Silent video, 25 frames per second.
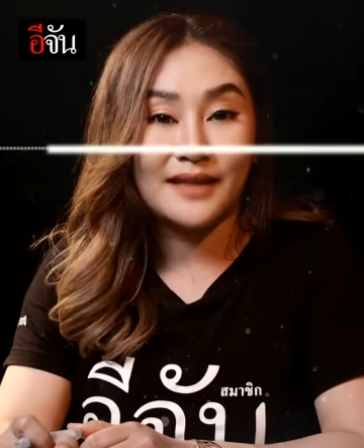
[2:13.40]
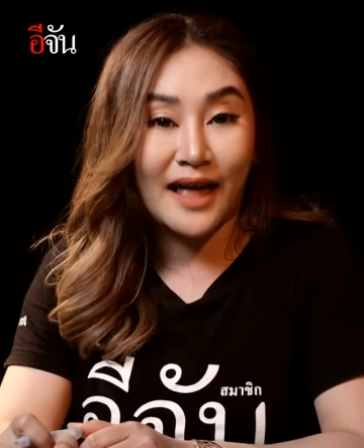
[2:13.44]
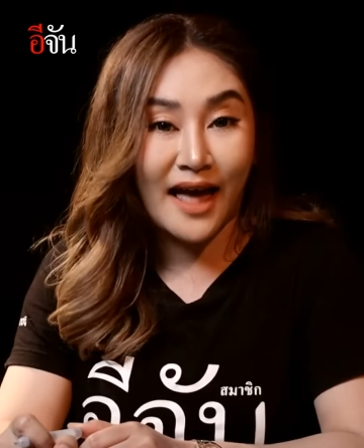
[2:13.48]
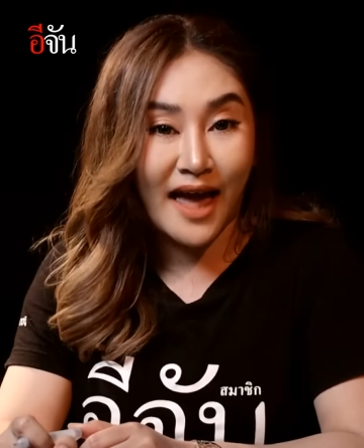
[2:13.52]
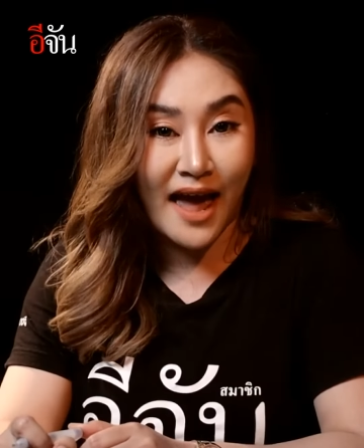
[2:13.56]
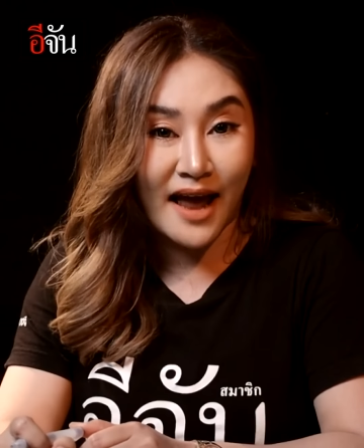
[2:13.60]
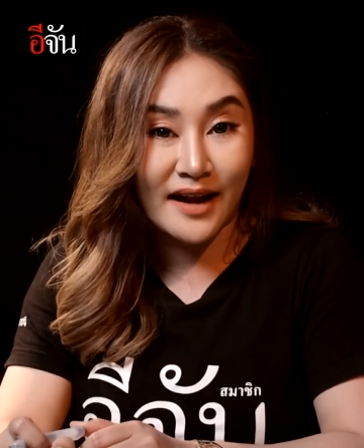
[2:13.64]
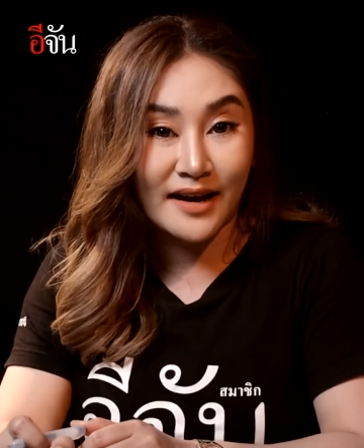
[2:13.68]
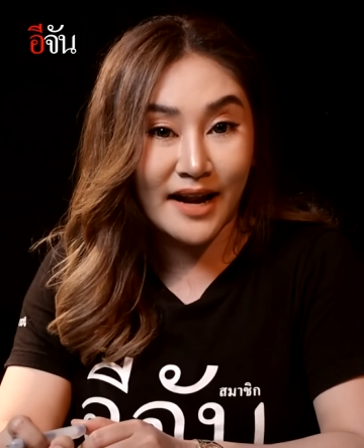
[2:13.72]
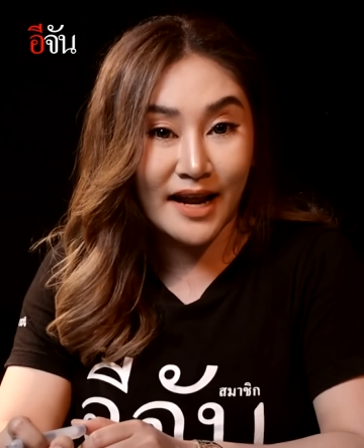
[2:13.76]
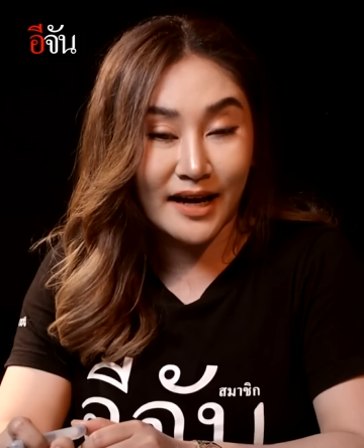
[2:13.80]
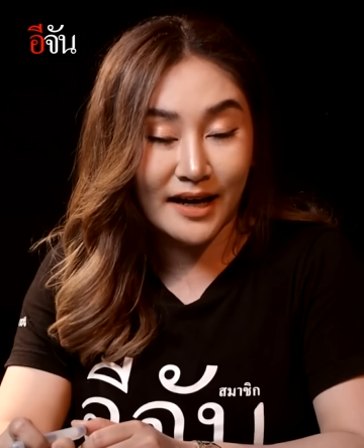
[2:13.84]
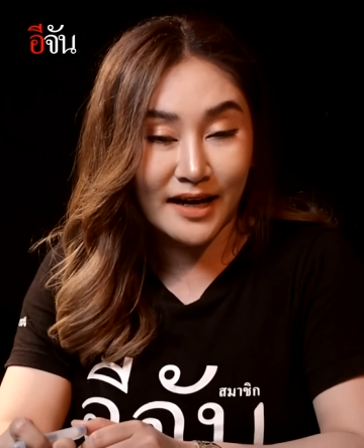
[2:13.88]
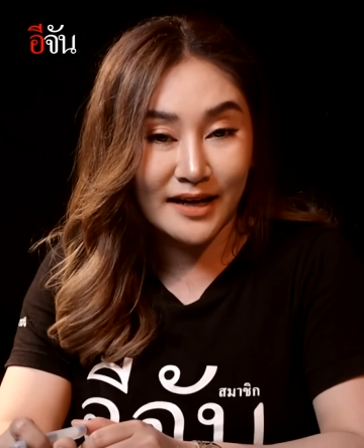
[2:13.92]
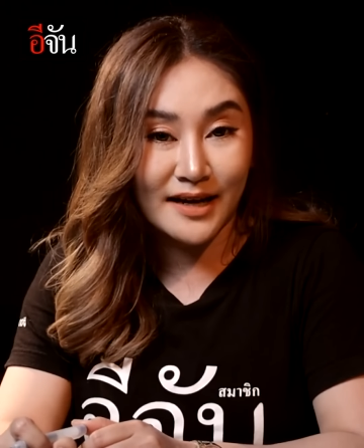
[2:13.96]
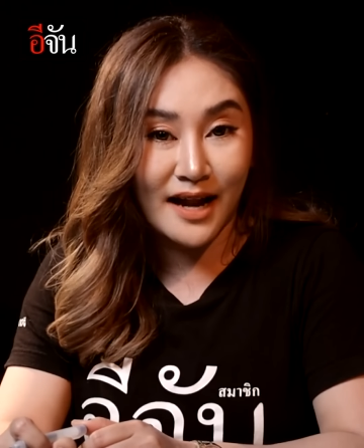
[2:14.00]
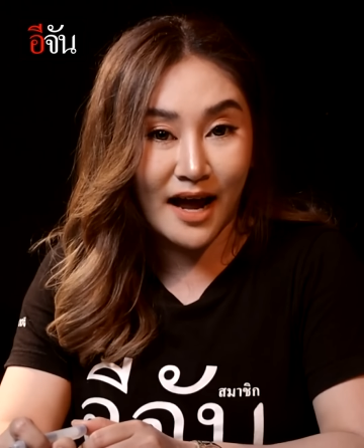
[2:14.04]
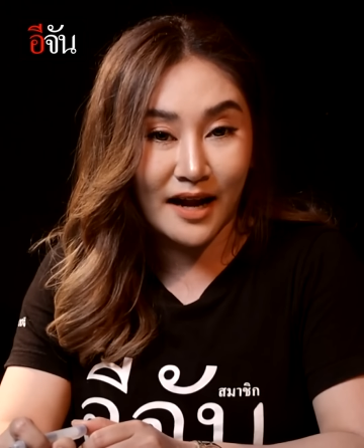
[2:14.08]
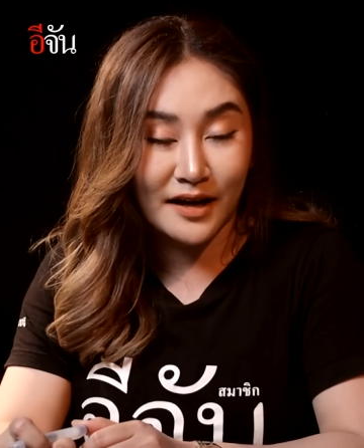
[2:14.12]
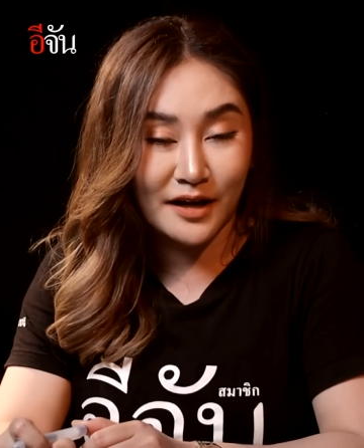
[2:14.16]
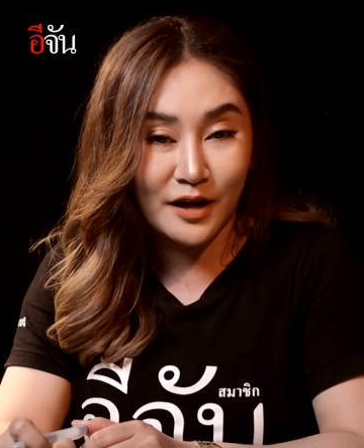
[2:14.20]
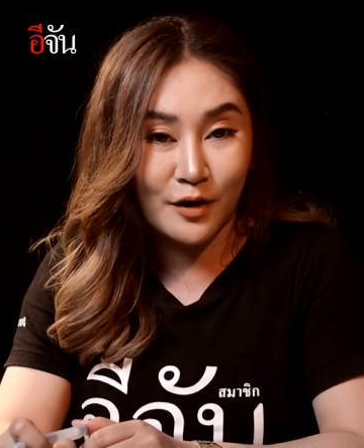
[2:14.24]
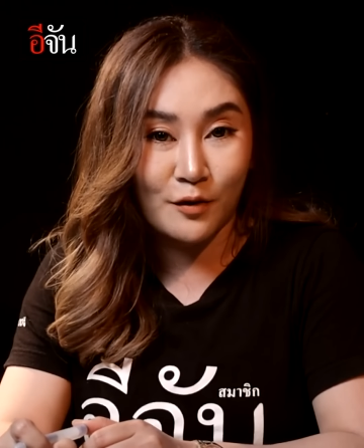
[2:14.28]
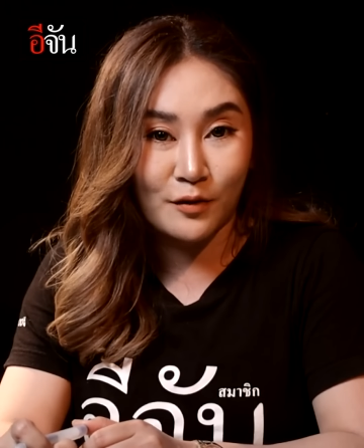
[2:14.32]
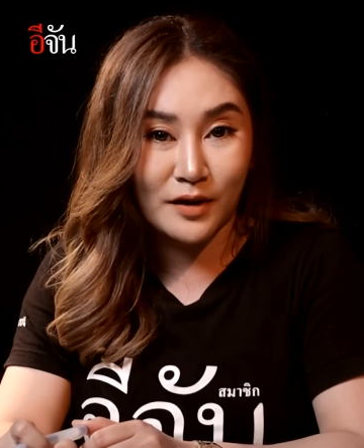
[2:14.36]
แต่ในข
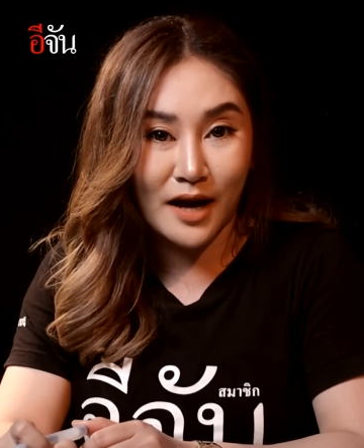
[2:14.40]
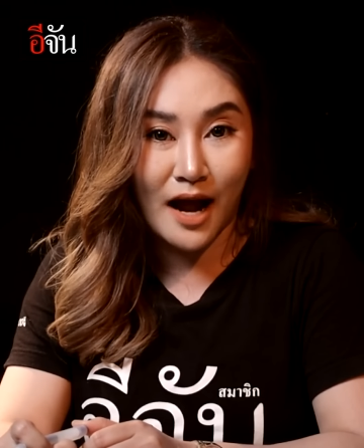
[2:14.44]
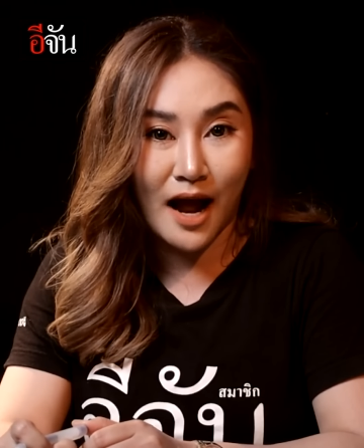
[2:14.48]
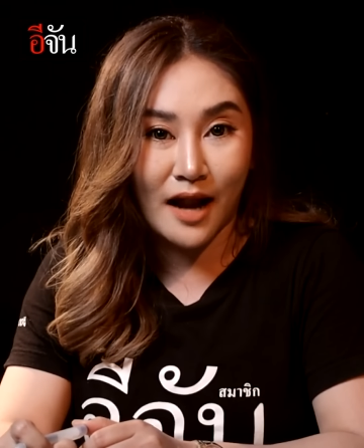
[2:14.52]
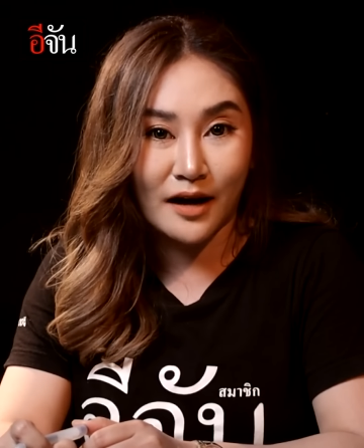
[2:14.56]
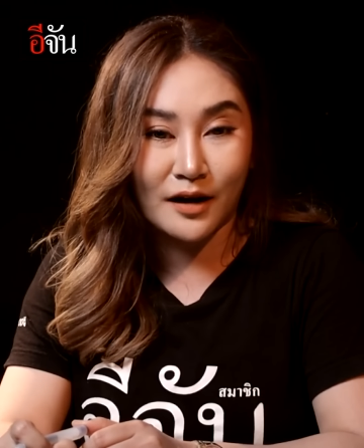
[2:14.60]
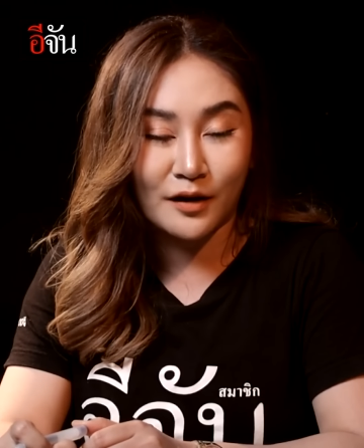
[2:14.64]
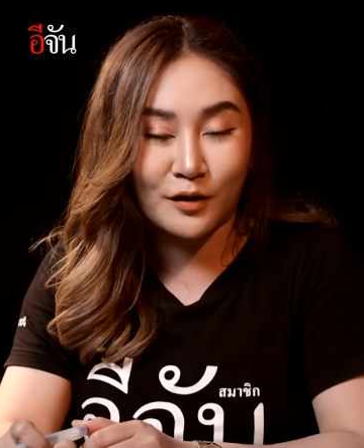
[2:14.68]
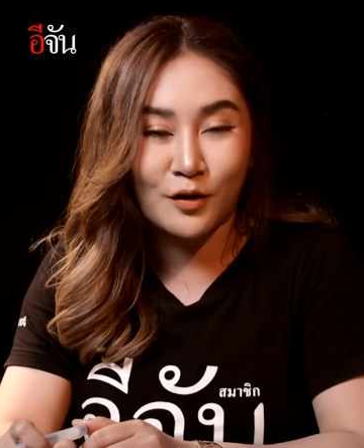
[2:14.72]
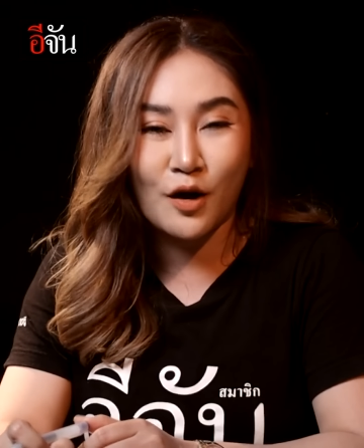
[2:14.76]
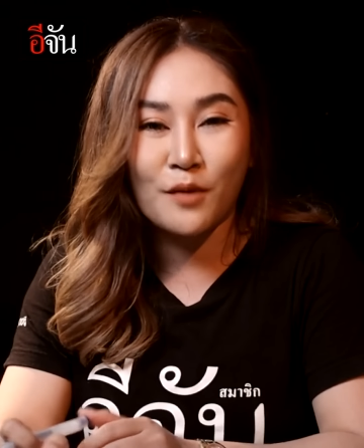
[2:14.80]
ณะเดียวกัน